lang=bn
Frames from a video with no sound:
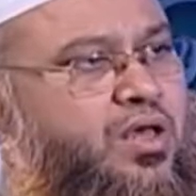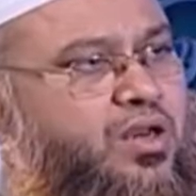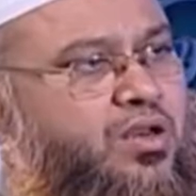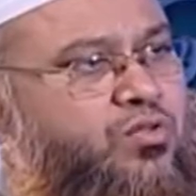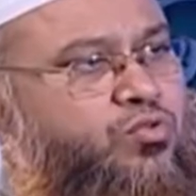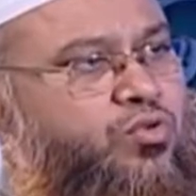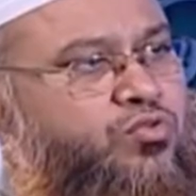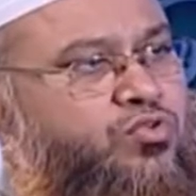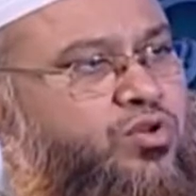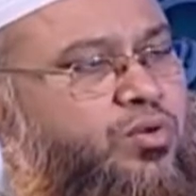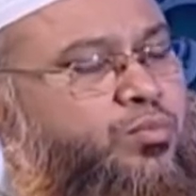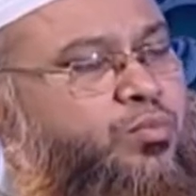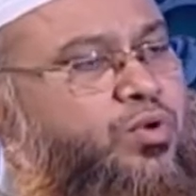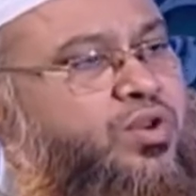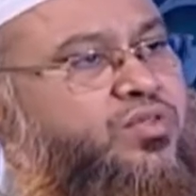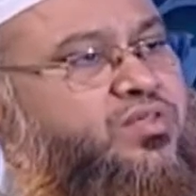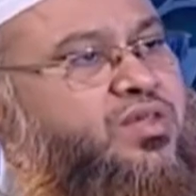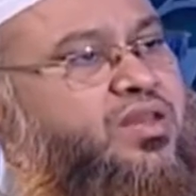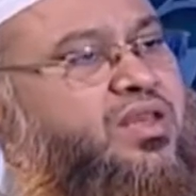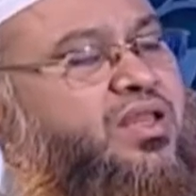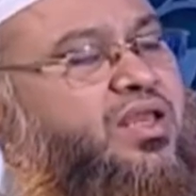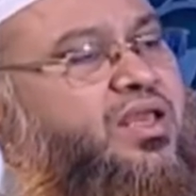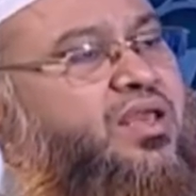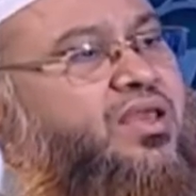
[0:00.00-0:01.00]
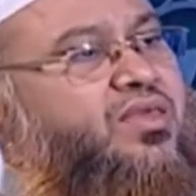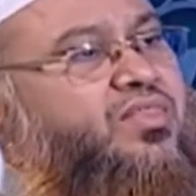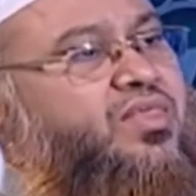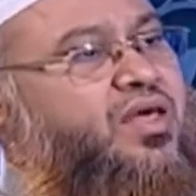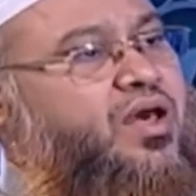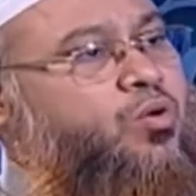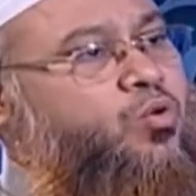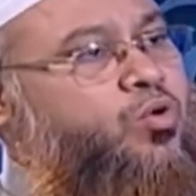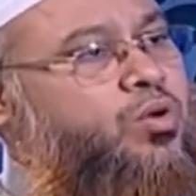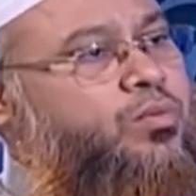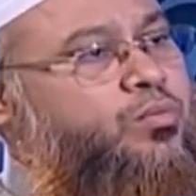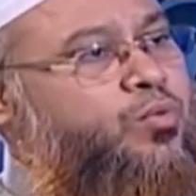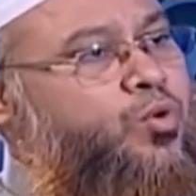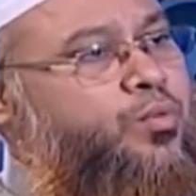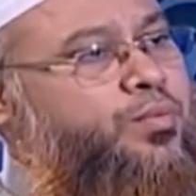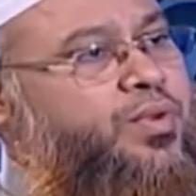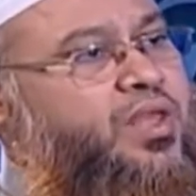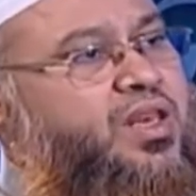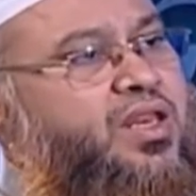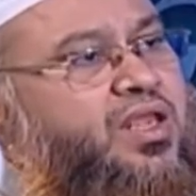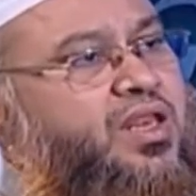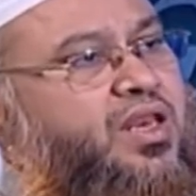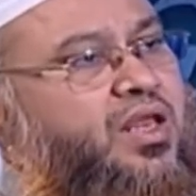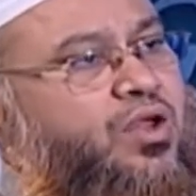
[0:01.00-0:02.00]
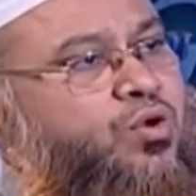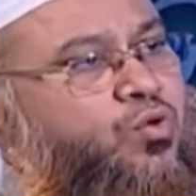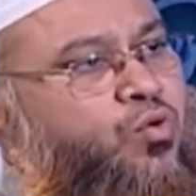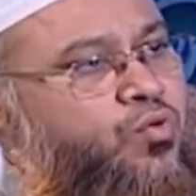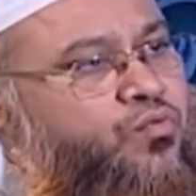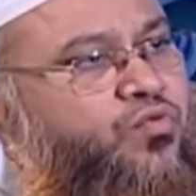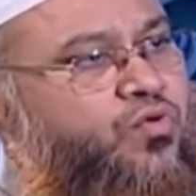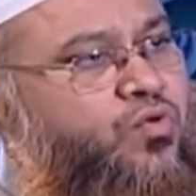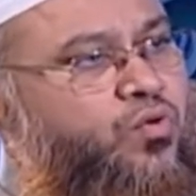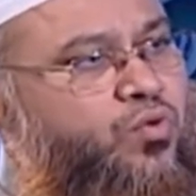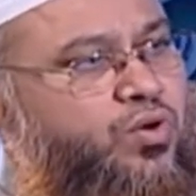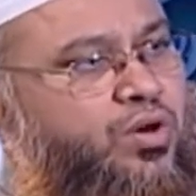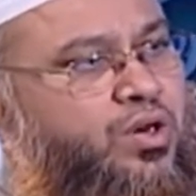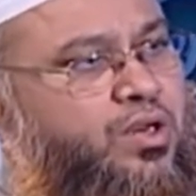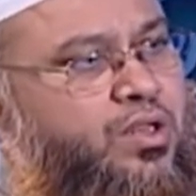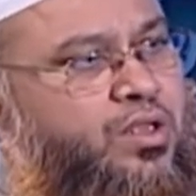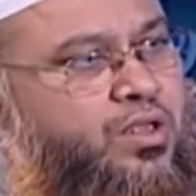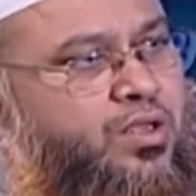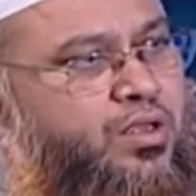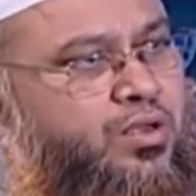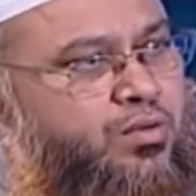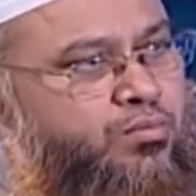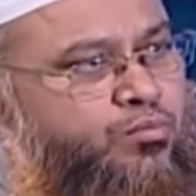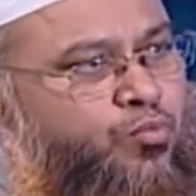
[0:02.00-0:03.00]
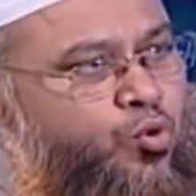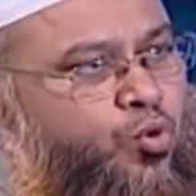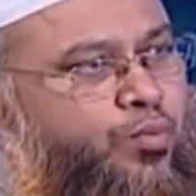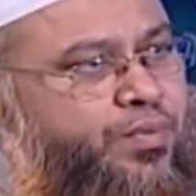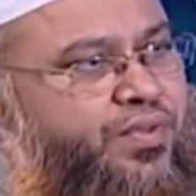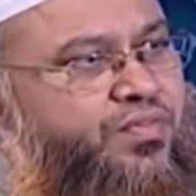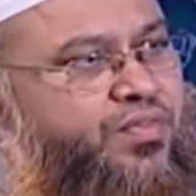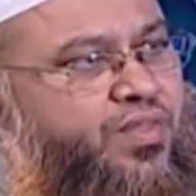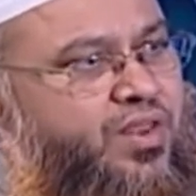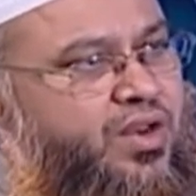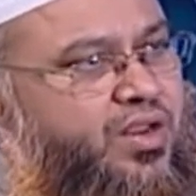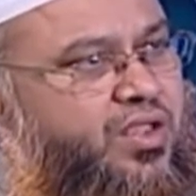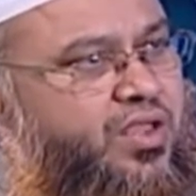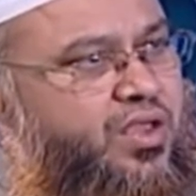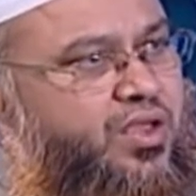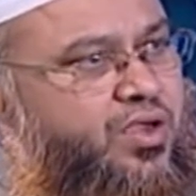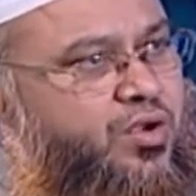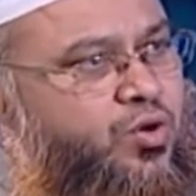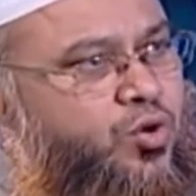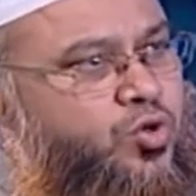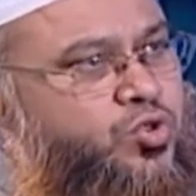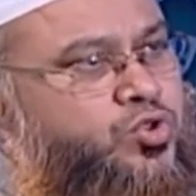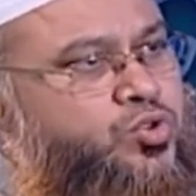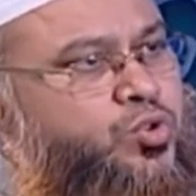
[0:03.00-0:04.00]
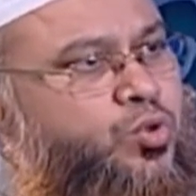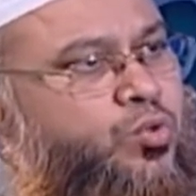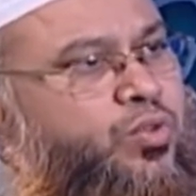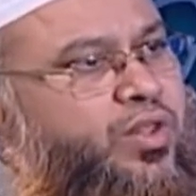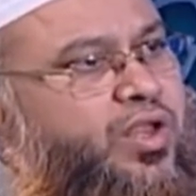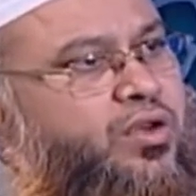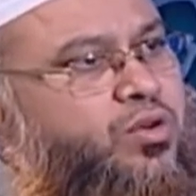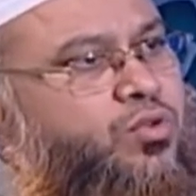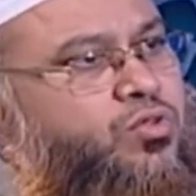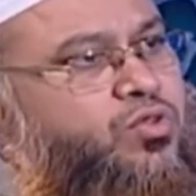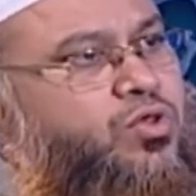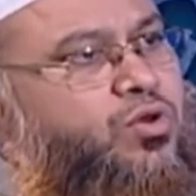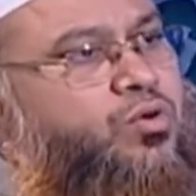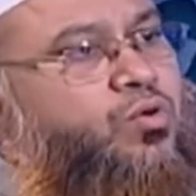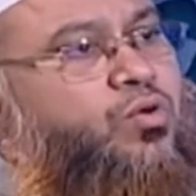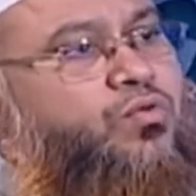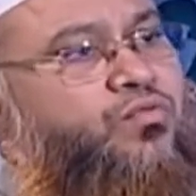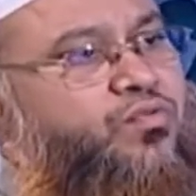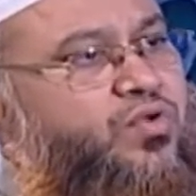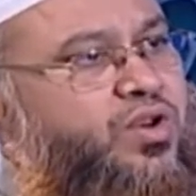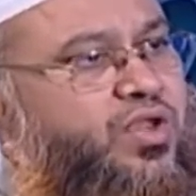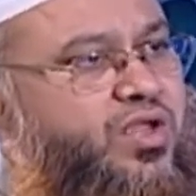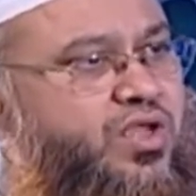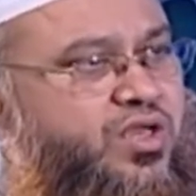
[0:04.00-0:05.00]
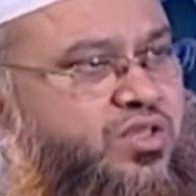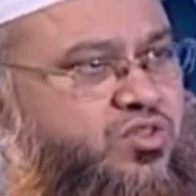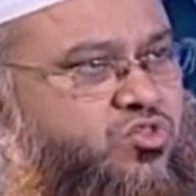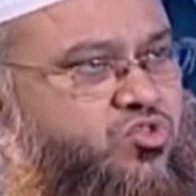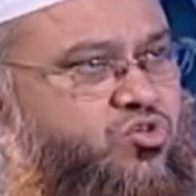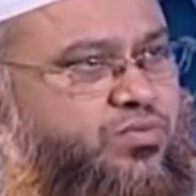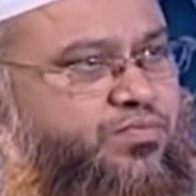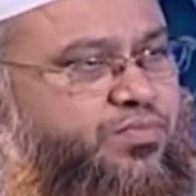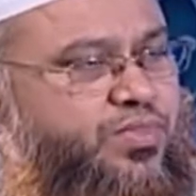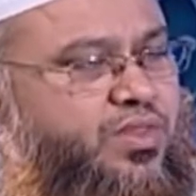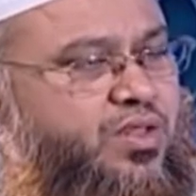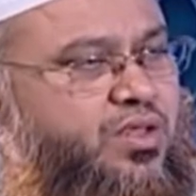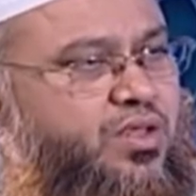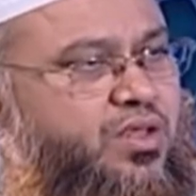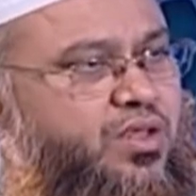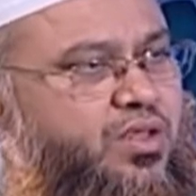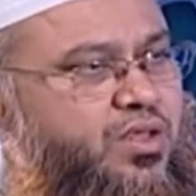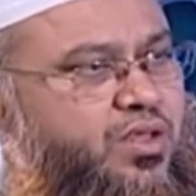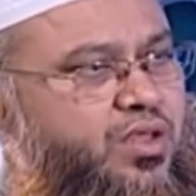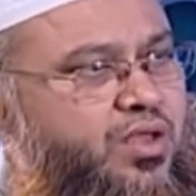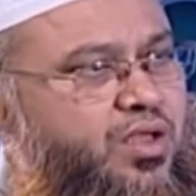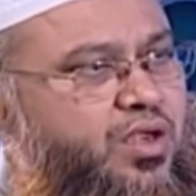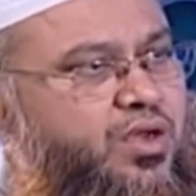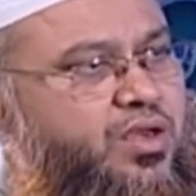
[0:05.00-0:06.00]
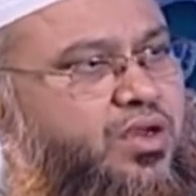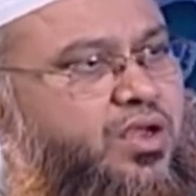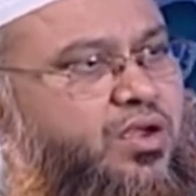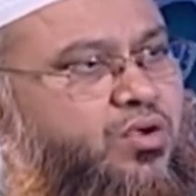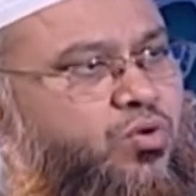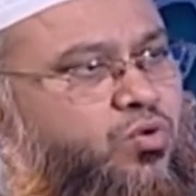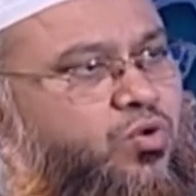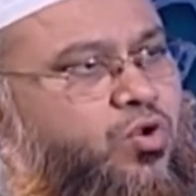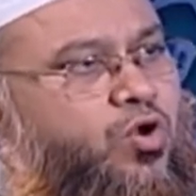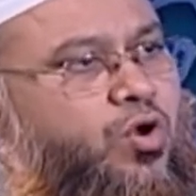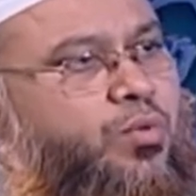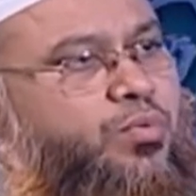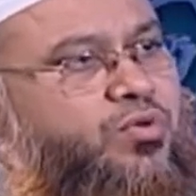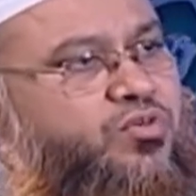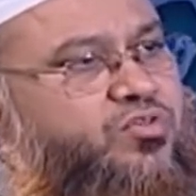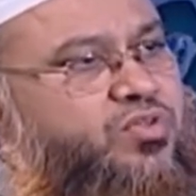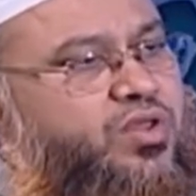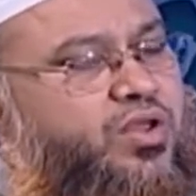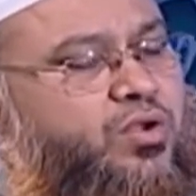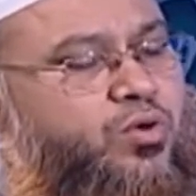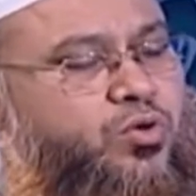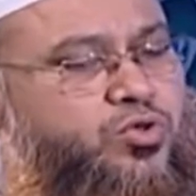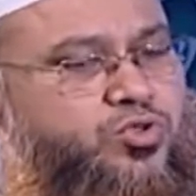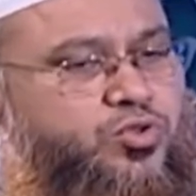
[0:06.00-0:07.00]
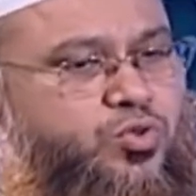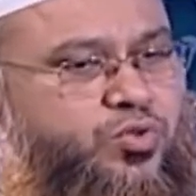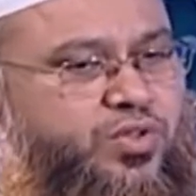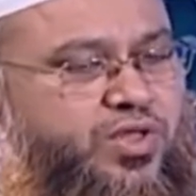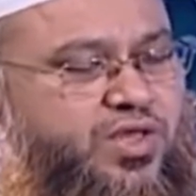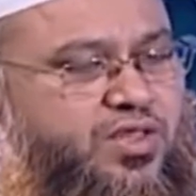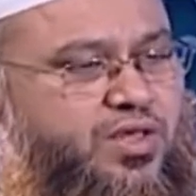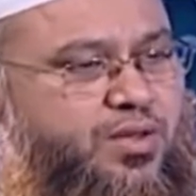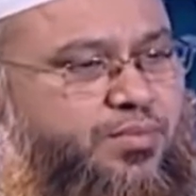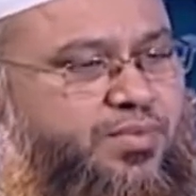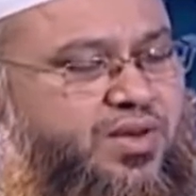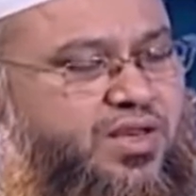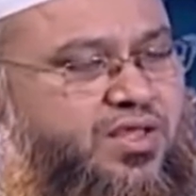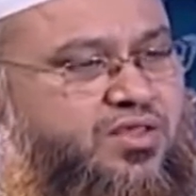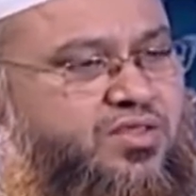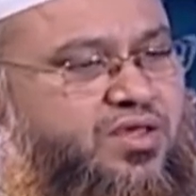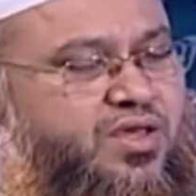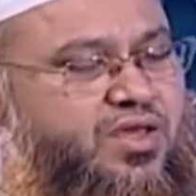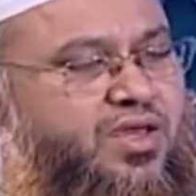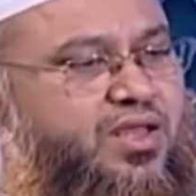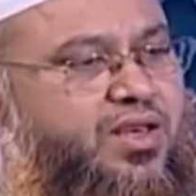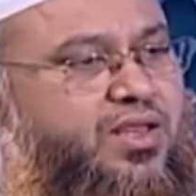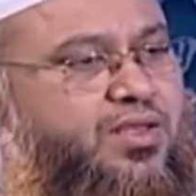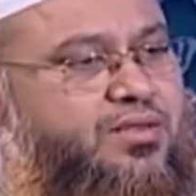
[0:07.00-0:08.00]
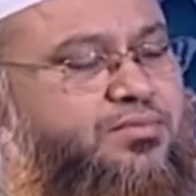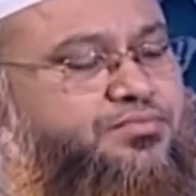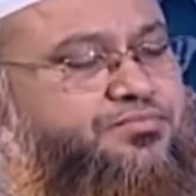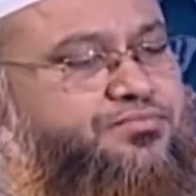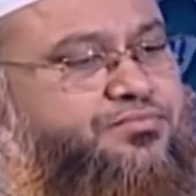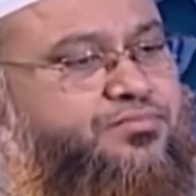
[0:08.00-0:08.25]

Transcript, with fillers: রাসুল ইসলাম বলেছেন ইদা উল মিনি না কুফরুন মোমেনদেরকে কষ্ট দেয় এটা হচ্ছে কুফরি কাজ এটা কোনো অবস্থায় কষ্ট দেওয়া যাবে না যেখানে